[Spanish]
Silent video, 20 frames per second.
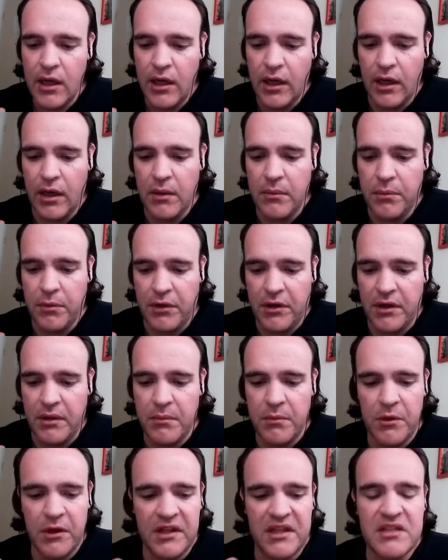Eh, por
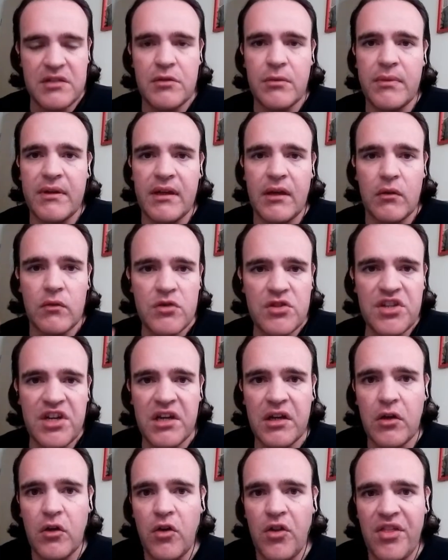ejemplo, aquí se ubica un
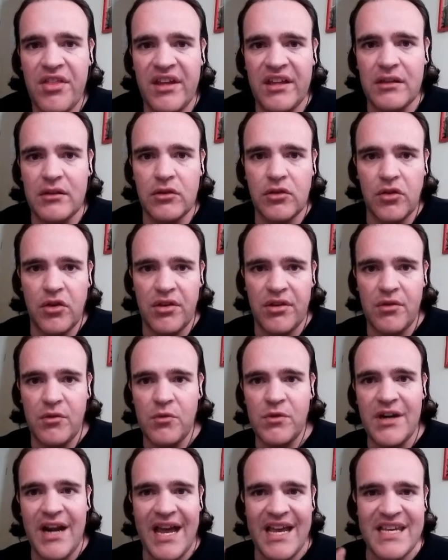circo dentro de
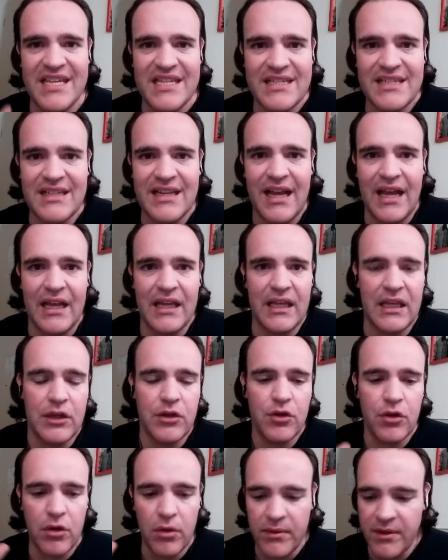una isla
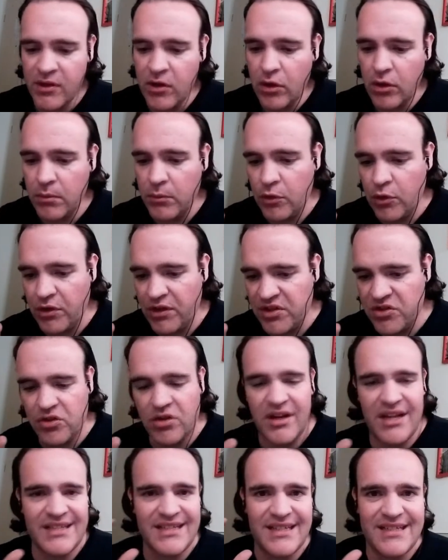y yo lo ubico como lo que
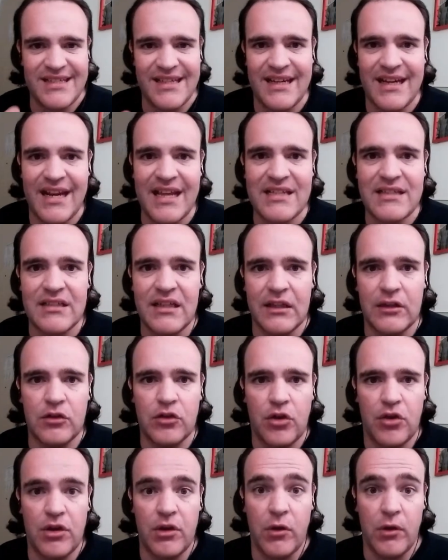son las escenas
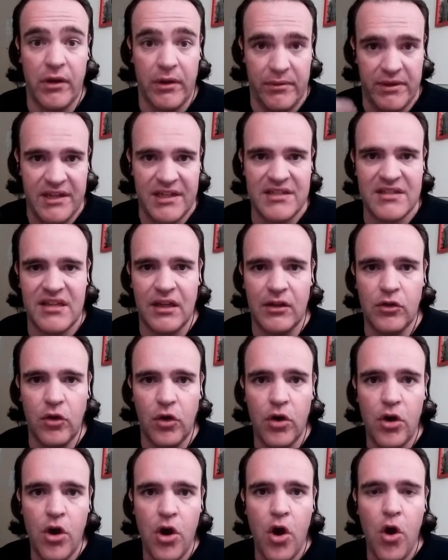dentro de lo que viene
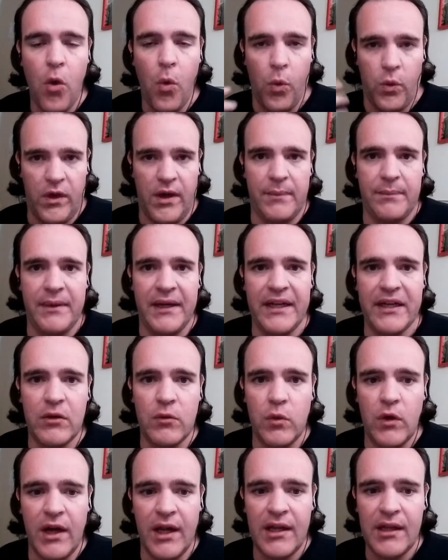siendo una
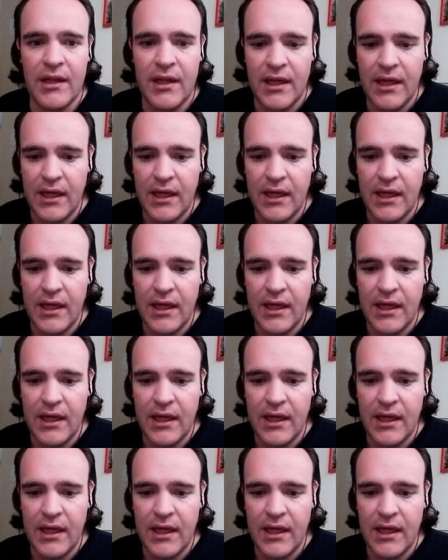película